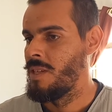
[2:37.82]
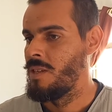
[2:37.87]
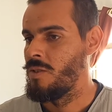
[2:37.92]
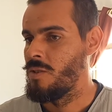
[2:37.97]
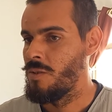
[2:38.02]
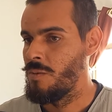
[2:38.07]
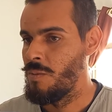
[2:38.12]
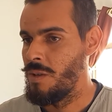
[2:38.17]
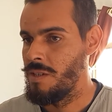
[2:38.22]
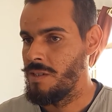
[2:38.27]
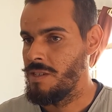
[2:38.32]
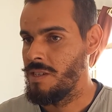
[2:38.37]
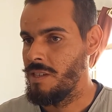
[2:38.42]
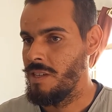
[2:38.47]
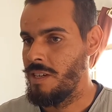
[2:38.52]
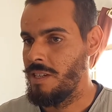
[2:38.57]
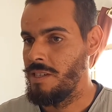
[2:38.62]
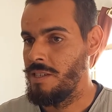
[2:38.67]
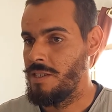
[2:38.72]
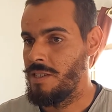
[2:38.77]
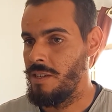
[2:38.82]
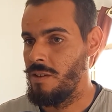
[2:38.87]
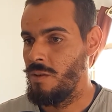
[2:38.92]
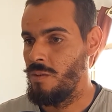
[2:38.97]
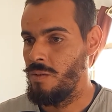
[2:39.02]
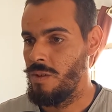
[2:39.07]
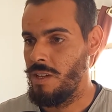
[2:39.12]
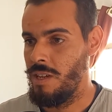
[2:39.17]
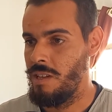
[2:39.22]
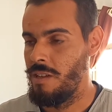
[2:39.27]
Isso mesmo, Clarice, é
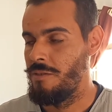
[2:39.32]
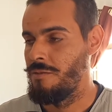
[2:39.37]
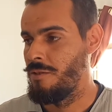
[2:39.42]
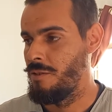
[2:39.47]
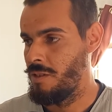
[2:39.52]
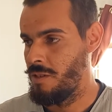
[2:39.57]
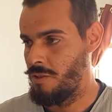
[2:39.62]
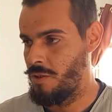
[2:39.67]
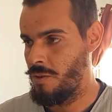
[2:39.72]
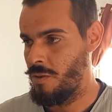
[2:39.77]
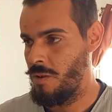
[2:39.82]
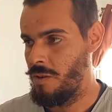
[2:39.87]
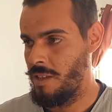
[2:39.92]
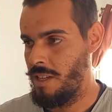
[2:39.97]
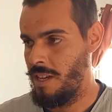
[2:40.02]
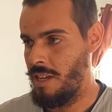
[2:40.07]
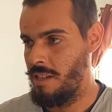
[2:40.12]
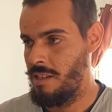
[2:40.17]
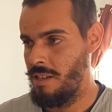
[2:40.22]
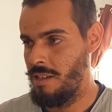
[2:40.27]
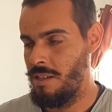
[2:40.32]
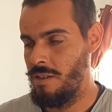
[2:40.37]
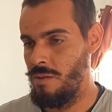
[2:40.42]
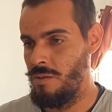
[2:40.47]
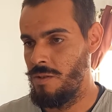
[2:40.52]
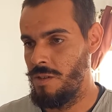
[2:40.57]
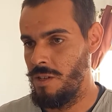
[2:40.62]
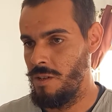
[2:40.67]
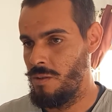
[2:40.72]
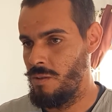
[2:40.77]
o telefone de contato aqui
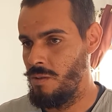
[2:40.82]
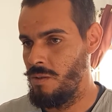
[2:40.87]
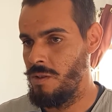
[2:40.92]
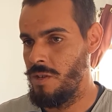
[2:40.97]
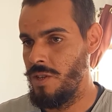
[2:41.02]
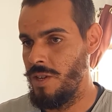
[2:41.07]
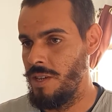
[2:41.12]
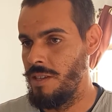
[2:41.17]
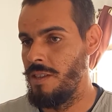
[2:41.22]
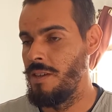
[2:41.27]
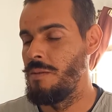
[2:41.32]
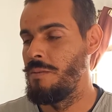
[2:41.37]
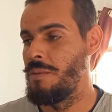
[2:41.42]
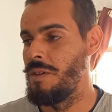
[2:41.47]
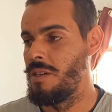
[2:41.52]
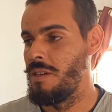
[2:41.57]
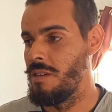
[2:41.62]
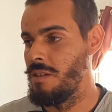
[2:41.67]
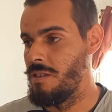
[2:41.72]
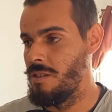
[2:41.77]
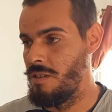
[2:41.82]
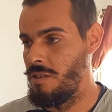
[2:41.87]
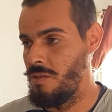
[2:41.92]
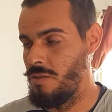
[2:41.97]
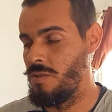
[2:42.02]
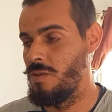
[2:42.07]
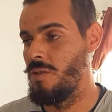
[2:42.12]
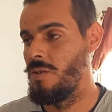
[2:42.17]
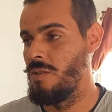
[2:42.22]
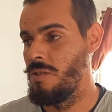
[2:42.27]
do setor de endemias e
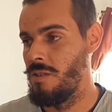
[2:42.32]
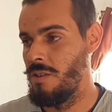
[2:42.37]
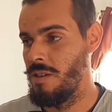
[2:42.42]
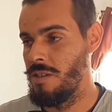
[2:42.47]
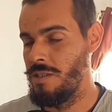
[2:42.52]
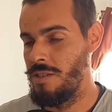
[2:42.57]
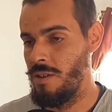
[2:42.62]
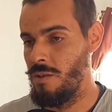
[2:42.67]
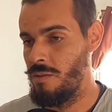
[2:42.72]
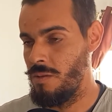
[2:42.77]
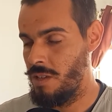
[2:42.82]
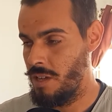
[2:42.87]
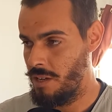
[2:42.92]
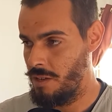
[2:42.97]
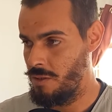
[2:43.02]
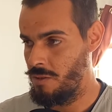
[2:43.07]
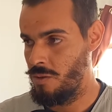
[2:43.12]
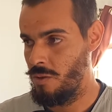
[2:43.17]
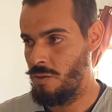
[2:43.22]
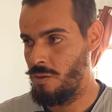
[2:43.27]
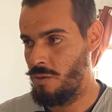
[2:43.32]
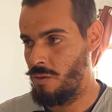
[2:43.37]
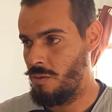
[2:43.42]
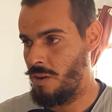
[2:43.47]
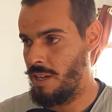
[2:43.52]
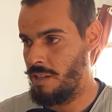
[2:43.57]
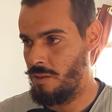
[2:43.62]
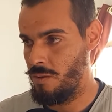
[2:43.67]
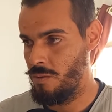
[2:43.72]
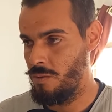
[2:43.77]
zoonoses, é o
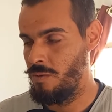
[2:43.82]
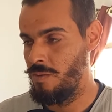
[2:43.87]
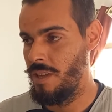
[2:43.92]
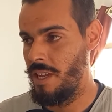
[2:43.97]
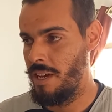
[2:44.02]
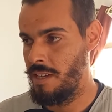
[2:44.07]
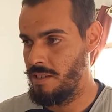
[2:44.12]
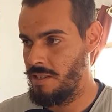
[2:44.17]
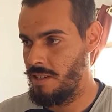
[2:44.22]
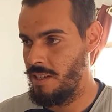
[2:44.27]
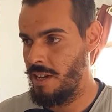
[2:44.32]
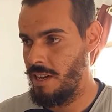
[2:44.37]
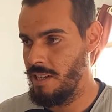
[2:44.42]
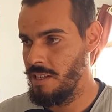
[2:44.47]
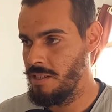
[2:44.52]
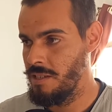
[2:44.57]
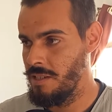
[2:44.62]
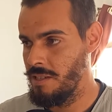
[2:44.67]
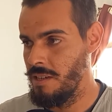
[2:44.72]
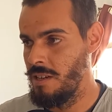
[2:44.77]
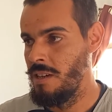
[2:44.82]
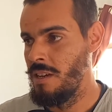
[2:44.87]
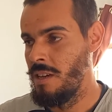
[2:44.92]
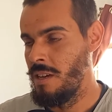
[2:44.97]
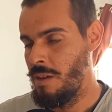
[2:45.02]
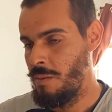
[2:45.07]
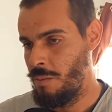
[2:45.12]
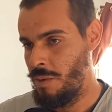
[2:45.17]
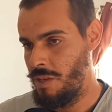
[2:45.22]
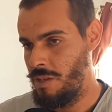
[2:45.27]
3841 1010
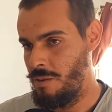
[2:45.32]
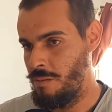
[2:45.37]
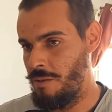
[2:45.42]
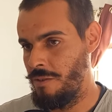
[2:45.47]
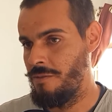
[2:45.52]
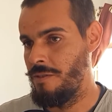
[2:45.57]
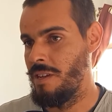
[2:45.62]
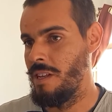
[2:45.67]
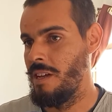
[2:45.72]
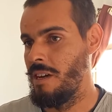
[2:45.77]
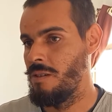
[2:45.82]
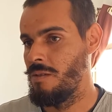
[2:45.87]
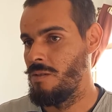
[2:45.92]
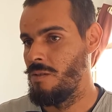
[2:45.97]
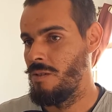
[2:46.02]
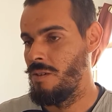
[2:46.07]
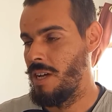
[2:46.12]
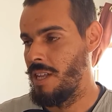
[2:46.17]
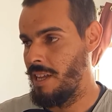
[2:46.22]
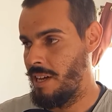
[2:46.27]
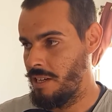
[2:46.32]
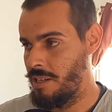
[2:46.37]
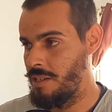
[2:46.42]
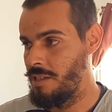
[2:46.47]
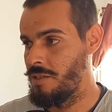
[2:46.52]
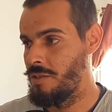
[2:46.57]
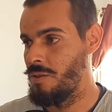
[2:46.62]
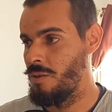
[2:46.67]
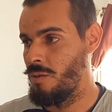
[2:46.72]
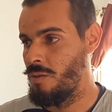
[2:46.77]
pedir para falar com a
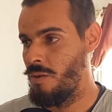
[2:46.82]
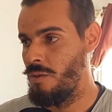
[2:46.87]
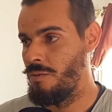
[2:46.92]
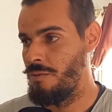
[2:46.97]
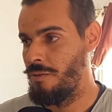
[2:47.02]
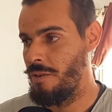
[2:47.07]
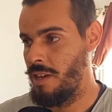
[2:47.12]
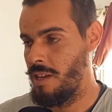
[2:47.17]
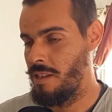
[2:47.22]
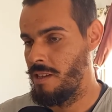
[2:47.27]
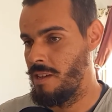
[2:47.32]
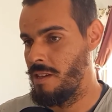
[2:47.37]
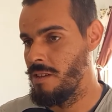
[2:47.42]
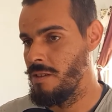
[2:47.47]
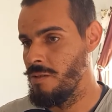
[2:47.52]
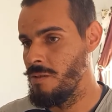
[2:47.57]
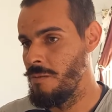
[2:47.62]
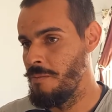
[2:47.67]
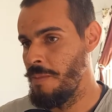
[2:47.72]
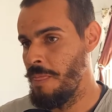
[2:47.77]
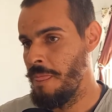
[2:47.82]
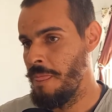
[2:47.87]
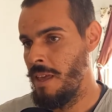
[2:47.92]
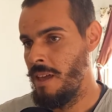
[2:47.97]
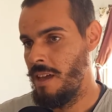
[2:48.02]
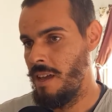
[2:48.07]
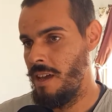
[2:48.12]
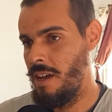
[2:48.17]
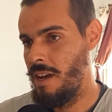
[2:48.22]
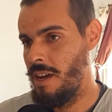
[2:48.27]
Larissa ou com o Fernando.
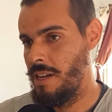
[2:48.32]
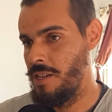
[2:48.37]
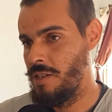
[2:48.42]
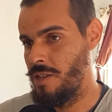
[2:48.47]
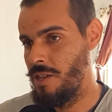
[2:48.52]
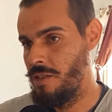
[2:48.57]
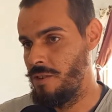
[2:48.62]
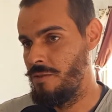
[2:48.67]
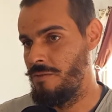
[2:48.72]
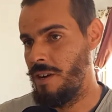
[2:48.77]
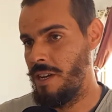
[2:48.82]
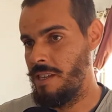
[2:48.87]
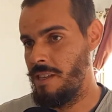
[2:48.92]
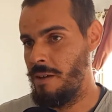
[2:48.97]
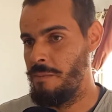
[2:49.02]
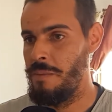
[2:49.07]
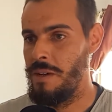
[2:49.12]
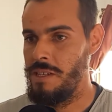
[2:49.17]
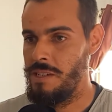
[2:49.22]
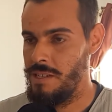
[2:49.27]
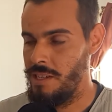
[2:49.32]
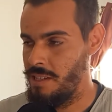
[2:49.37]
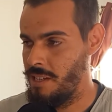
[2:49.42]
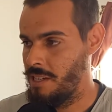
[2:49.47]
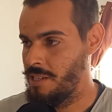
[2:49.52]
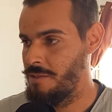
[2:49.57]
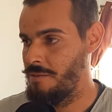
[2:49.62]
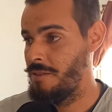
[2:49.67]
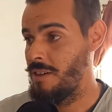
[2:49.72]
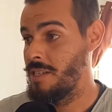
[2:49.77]
É, a gente vai estar tá passando
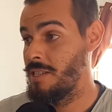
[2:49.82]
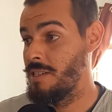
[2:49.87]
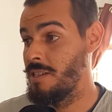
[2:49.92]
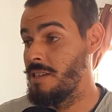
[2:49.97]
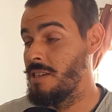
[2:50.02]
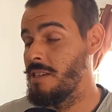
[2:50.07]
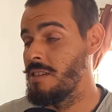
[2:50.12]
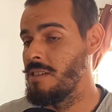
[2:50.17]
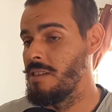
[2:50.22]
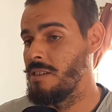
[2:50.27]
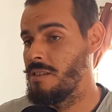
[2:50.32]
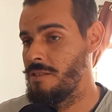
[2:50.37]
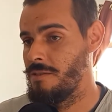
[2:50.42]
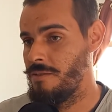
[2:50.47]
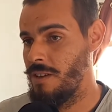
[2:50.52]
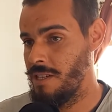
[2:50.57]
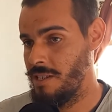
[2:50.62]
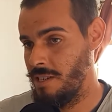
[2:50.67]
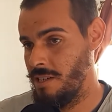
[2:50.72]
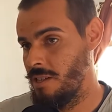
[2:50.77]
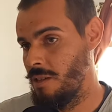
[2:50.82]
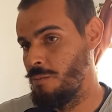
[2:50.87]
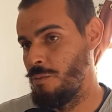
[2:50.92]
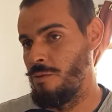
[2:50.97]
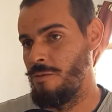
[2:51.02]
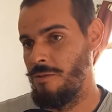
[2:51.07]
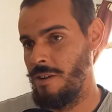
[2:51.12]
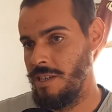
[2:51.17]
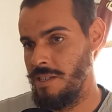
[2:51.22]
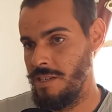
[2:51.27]
as fazendas, fazenda por
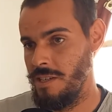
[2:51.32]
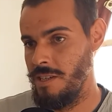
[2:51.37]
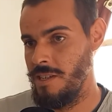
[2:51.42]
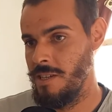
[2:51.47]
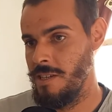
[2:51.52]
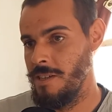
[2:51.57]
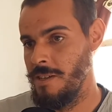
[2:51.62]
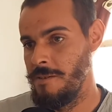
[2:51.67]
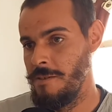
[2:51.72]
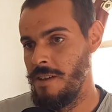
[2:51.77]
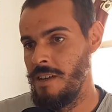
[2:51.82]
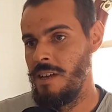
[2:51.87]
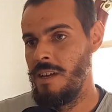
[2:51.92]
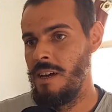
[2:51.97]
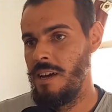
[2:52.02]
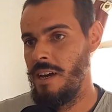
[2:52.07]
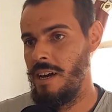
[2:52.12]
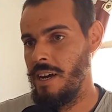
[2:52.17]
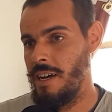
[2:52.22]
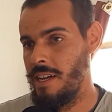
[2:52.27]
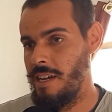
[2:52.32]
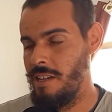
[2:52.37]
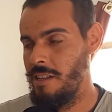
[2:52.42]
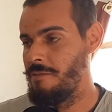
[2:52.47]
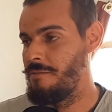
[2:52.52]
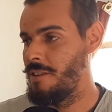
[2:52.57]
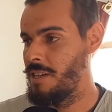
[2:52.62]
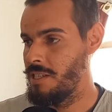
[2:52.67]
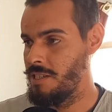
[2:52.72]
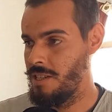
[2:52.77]
fazenda. Aquela
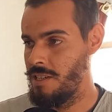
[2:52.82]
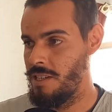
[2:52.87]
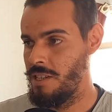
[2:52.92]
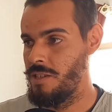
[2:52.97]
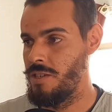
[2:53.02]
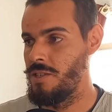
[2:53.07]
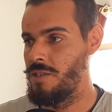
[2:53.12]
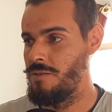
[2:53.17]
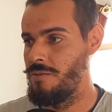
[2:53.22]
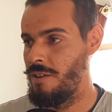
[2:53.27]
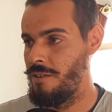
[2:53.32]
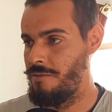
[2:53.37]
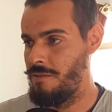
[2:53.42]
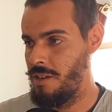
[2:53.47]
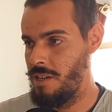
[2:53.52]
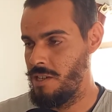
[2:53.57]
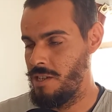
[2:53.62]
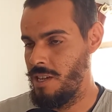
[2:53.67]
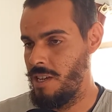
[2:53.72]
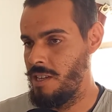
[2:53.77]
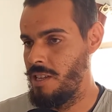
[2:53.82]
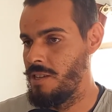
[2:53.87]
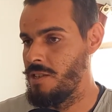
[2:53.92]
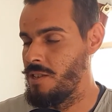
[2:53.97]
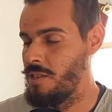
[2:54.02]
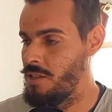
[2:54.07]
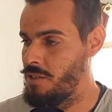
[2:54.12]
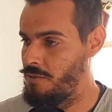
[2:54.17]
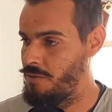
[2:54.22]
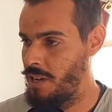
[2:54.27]
fazenda que estiver fechada, a
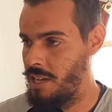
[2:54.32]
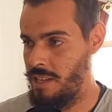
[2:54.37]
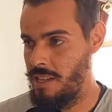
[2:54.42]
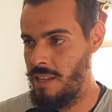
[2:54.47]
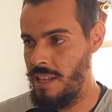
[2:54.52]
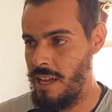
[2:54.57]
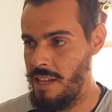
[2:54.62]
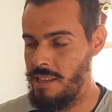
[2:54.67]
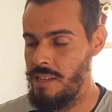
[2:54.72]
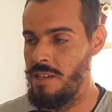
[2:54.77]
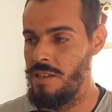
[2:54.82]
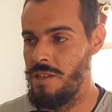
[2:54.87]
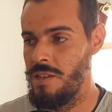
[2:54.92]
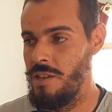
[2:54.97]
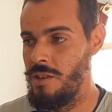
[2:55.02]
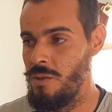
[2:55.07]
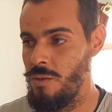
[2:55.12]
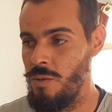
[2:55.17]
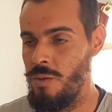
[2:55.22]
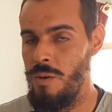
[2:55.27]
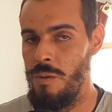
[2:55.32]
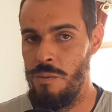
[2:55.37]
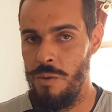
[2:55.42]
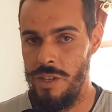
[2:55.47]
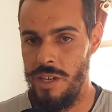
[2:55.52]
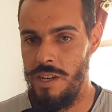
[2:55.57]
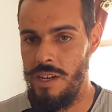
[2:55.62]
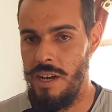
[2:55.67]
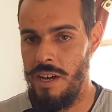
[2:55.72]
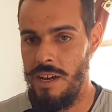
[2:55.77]
gente vai estar tá deixando um
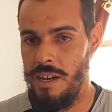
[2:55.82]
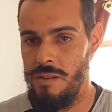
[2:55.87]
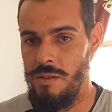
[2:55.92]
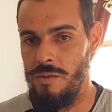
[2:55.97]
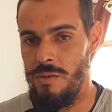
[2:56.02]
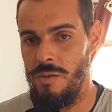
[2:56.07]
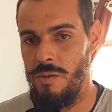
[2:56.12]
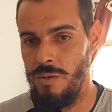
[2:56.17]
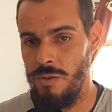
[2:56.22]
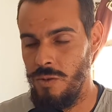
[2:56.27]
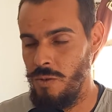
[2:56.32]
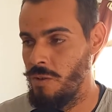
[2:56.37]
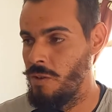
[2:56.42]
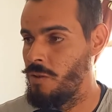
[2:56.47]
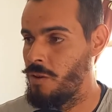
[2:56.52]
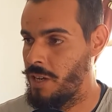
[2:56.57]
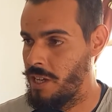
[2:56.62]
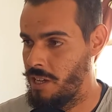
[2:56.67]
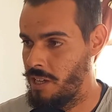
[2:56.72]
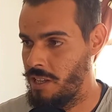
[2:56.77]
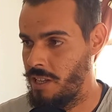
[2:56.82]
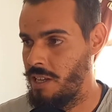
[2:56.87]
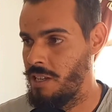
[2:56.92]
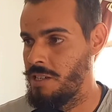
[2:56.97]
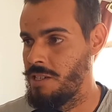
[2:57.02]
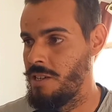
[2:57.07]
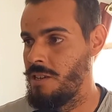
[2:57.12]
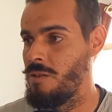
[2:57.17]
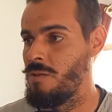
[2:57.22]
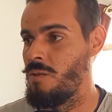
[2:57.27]
comunicado com toda
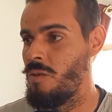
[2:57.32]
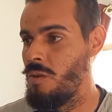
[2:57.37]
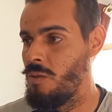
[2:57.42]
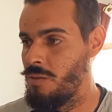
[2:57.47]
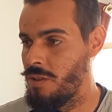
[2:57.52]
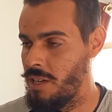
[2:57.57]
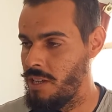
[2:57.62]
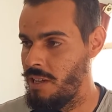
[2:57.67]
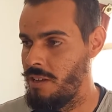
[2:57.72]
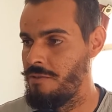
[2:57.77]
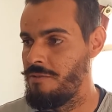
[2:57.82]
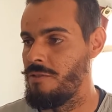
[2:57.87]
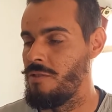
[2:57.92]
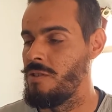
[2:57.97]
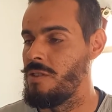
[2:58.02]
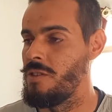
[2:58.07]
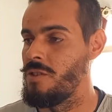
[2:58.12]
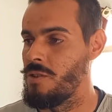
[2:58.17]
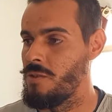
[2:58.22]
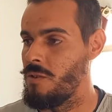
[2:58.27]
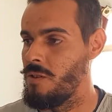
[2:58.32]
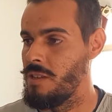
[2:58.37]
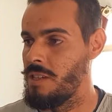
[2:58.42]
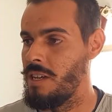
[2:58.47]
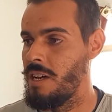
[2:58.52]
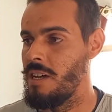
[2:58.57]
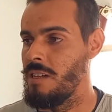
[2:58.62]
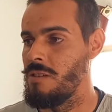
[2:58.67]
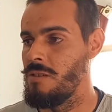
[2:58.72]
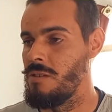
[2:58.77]
orientação, com um telefone de
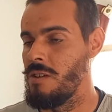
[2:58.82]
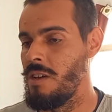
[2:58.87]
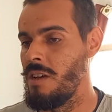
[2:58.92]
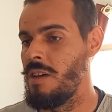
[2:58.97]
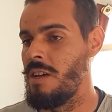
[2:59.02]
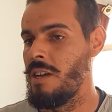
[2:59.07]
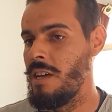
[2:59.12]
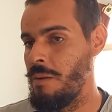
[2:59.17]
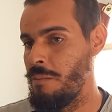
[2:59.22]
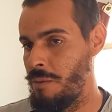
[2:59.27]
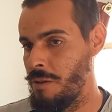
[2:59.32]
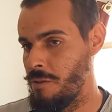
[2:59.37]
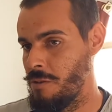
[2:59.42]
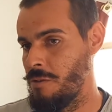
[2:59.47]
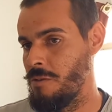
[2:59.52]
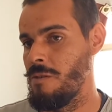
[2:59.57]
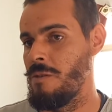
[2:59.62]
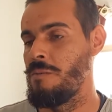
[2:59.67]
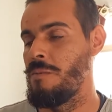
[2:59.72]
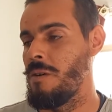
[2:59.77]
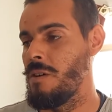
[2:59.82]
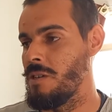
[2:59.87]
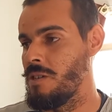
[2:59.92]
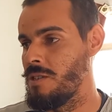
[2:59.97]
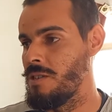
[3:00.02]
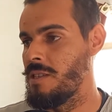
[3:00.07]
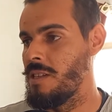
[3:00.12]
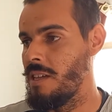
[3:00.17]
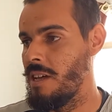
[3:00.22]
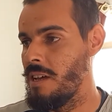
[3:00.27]
contato. A pessoa pode
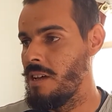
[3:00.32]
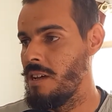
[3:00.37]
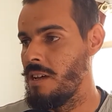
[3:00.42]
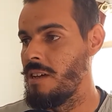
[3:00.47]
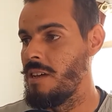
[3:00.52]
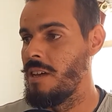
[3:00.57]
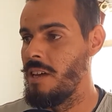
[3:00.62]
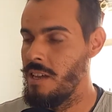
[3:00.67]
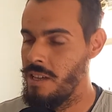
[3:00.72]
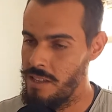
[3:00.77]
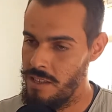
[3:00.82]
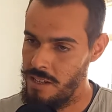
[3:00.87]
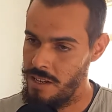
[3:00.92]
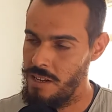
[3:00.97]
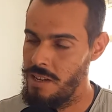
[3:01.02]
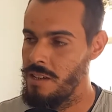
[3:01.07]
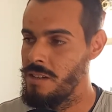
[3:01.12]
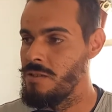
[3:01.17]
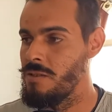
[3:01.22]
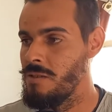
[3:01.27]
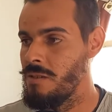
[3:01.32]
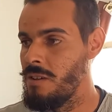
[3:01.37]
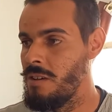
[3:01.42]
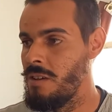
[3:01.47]
estar tá entrando